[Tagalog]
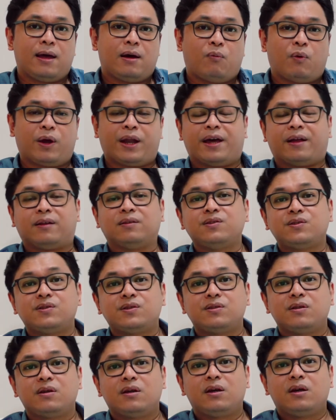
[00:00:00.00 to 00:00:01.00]
What
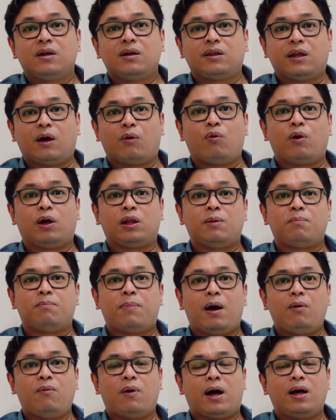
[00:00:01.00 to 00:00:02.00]
else? Na kung
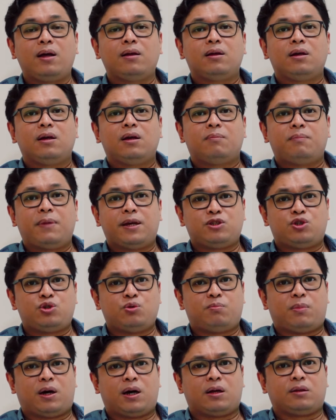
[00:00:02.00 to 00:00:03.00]
halimbawa,
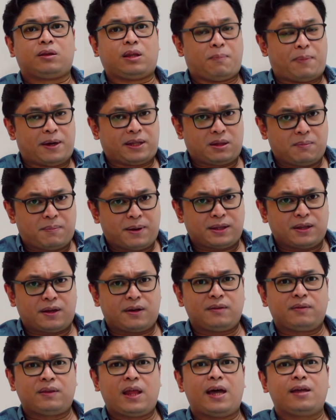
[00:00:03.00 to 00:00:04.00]
medyo matibay-tibay na
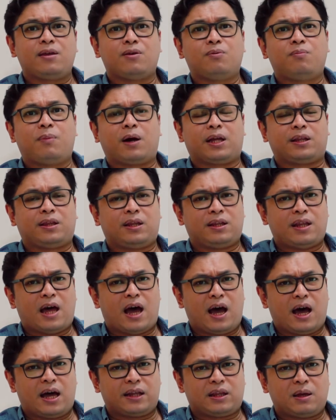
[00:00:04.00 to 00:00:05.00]
rin tayo, maganda
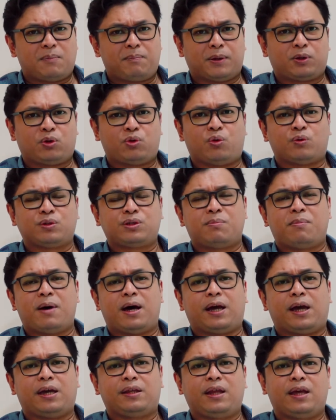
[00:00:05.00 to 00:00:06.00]
na ang ating patutuo sa
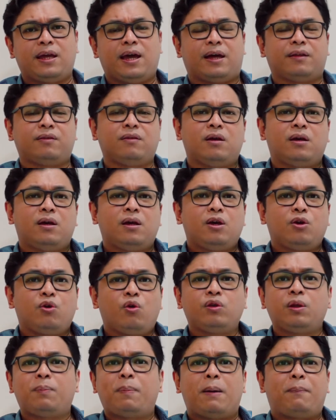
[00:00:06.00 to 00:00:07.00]
bagay na yan,
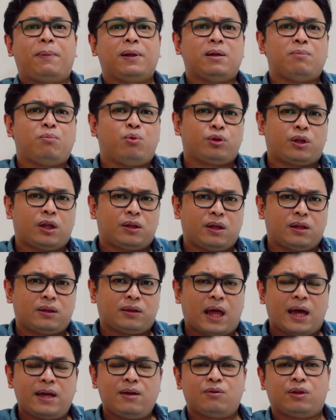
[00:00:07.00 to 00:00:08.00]
kung napapalibutan din
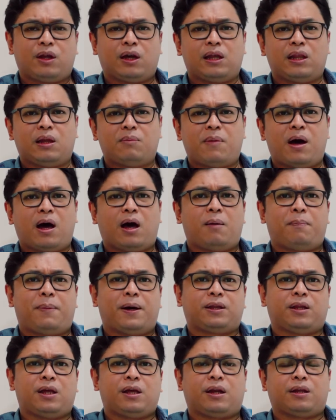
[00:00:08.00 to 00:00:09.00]
tayo ng ilang mga
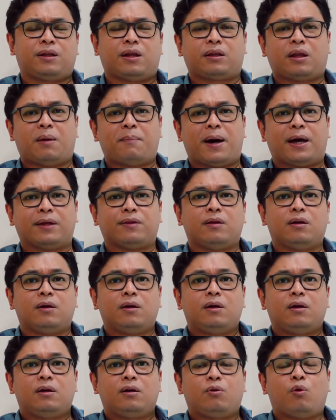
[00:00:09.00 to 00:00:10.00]
kapatiran na tamad,
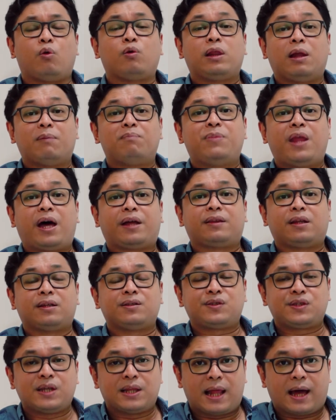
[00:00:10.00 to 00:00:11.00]
kung love
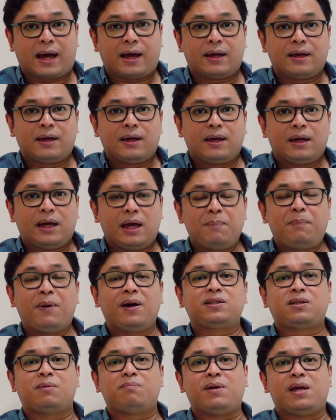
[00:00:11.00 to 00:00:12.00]
natin sila, e
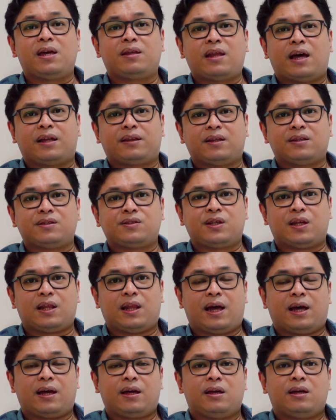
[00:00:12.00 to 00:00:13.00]
pagsabihin natin
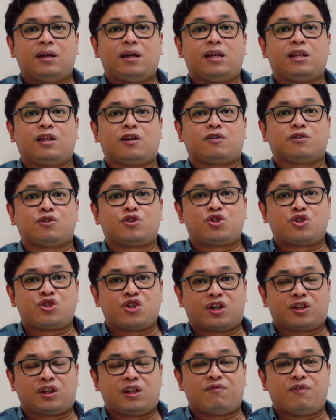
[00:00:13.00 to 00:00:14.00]
sila in a
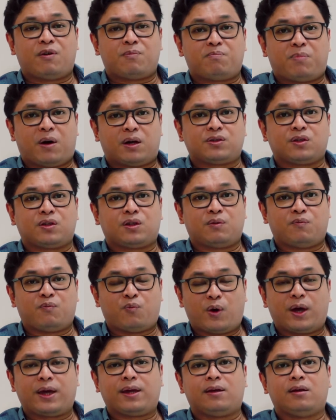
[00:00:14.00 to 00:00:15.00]
constructive and positive
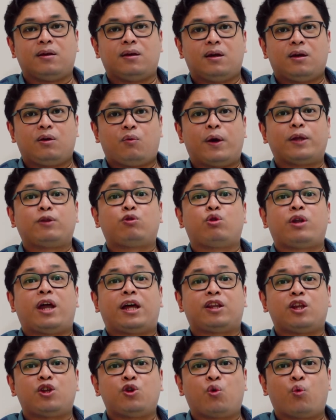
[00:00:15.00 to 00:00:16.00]
way. Kwento
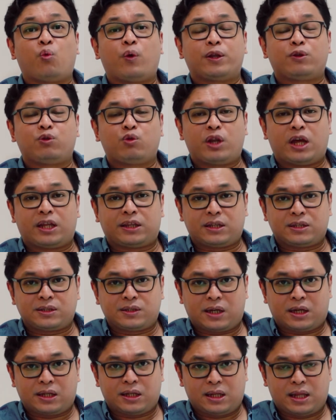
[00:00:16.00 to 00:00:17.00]
natin yung kwento natin
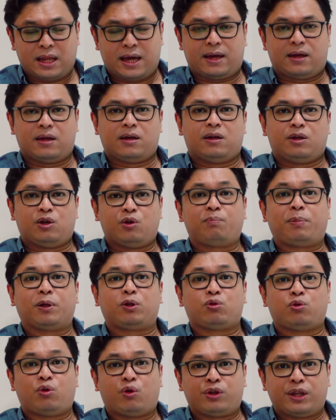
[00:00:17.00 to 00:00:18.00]
sa kanila, yung
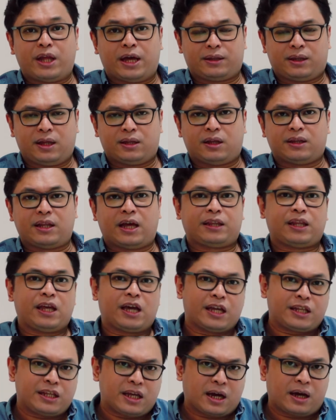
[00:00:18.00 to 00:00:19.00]
patutuon natin na dati
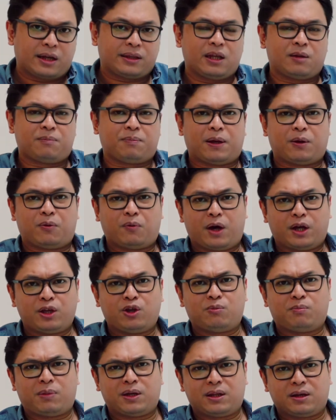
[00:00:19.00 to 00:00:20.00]
ganyan ka din, pero
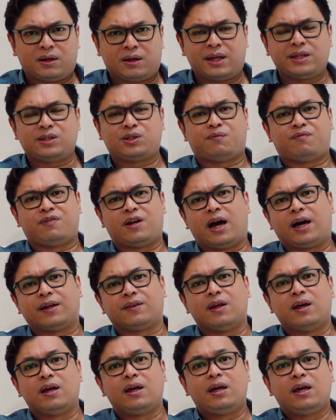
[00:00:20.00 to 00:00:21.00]
ngayon by the grace of
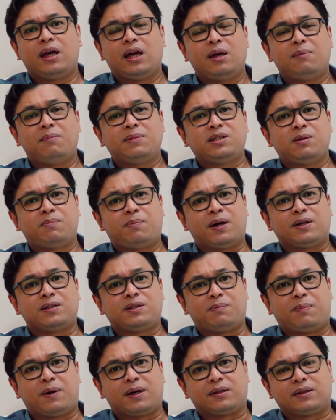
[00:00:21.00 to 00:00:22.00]
God, eh
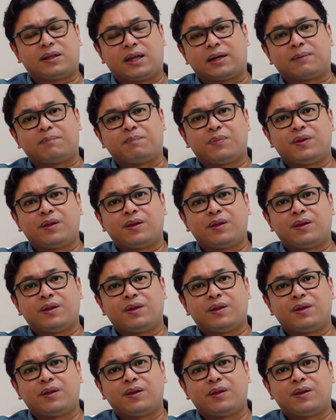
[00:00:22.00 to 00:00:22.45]
masipag-sipag na.